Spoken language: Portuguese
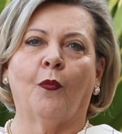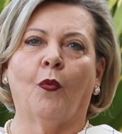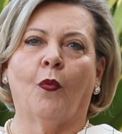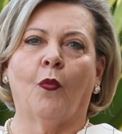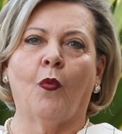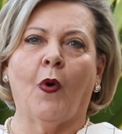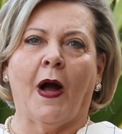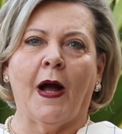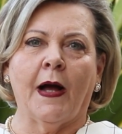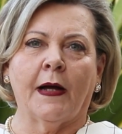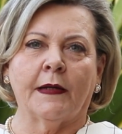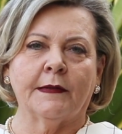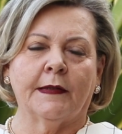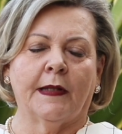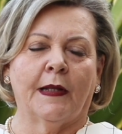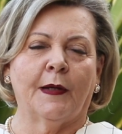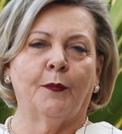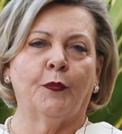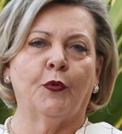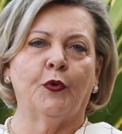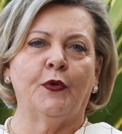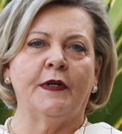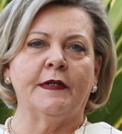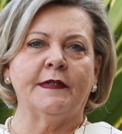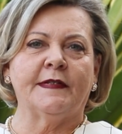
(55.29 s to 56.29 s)
Guarda
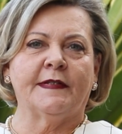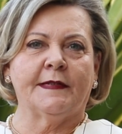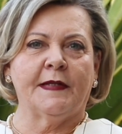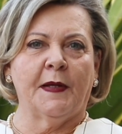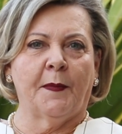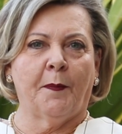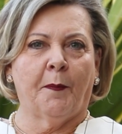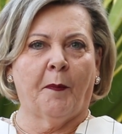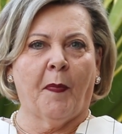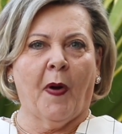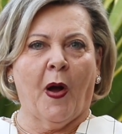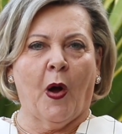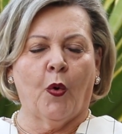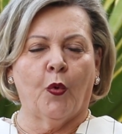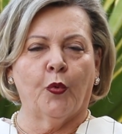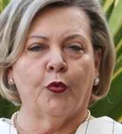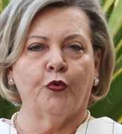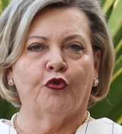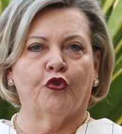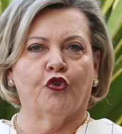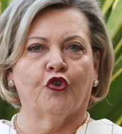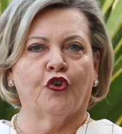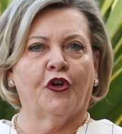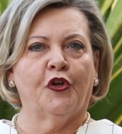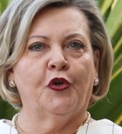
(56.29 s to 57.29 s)
Municipal
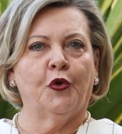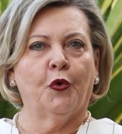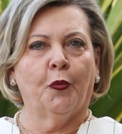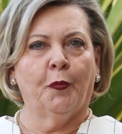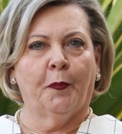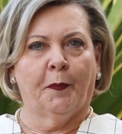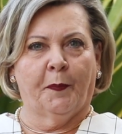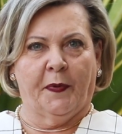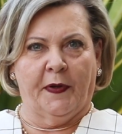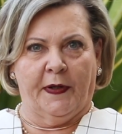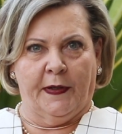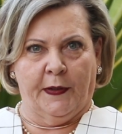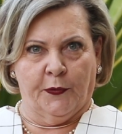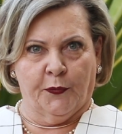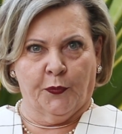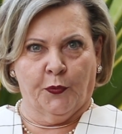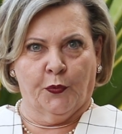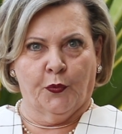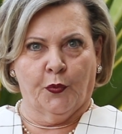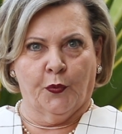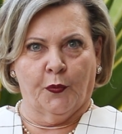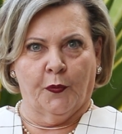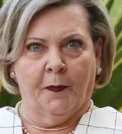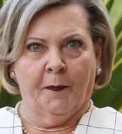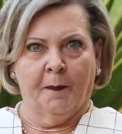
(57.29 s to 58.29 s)
de Rio
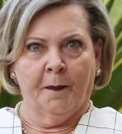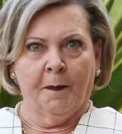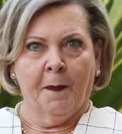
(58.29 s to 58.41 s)
Preto.